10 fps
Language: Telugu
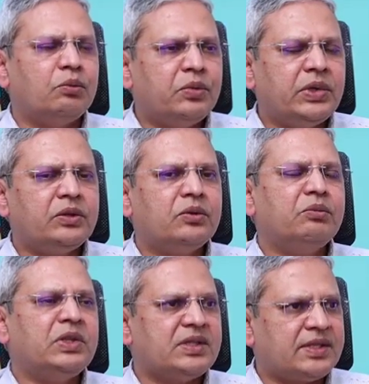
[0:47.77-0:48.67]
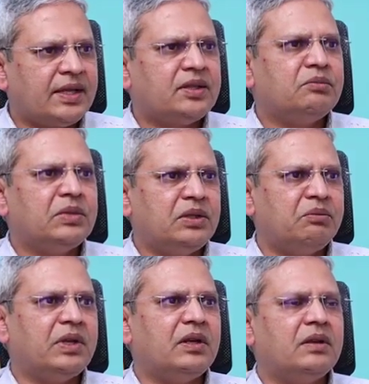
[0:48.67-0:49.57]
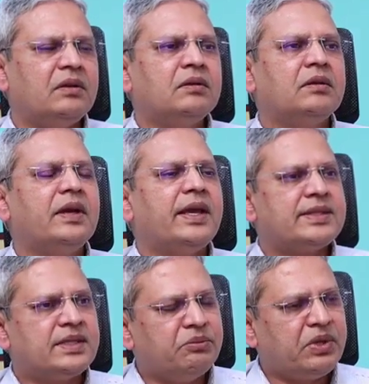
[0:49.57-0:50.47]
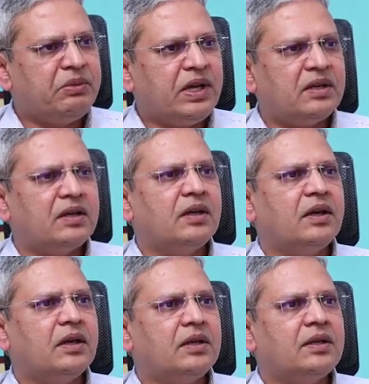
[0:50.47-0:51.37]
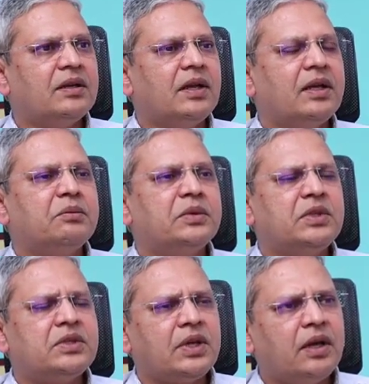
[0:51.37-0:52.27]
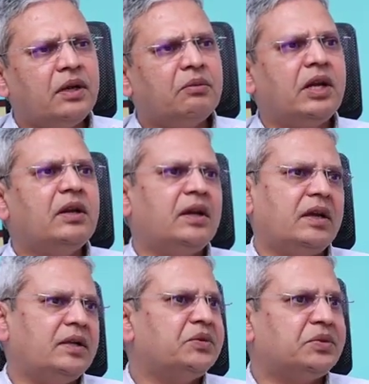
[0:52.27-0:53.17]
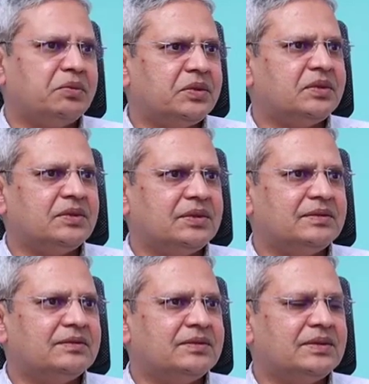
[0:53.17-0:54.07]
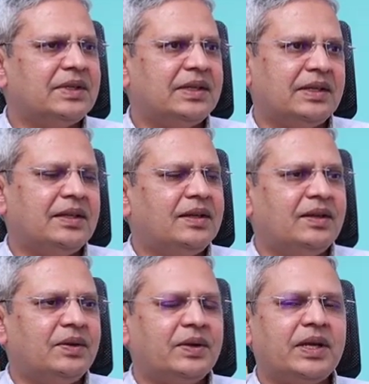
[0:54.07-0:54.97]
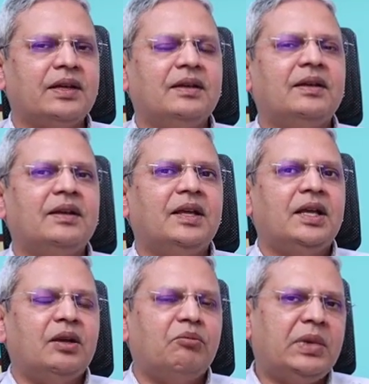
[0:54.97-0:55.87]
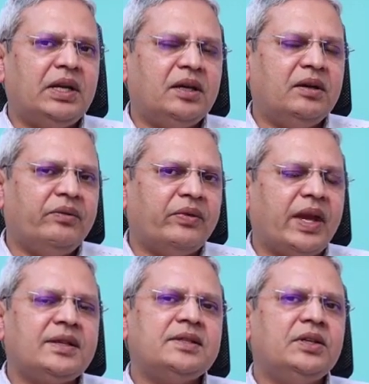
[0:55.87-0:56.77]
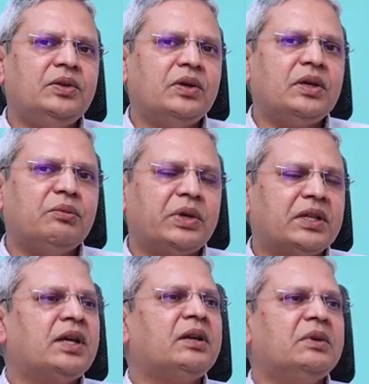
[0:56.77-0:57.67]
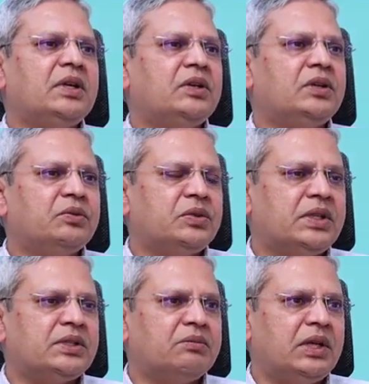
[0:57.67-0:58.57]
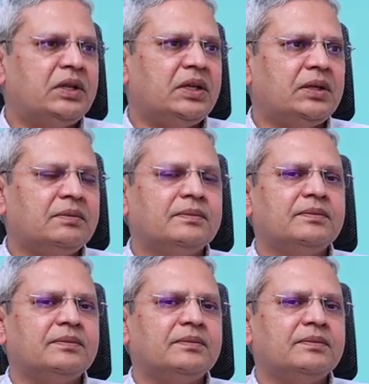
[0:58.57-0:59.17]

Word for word: తొంభై తొమ్మిది శాతం మంది పిల్లల్లో అసిమ్టమాటిక్గా కానీ లేకపోతే చాలా మైల్డ్గా కానీ వచ్చిపోతుంది ఓకే మన వ్యాక్సిన్ యొక్క ప్రధానమైనటువంటి ఉద్దేశం ఏంటి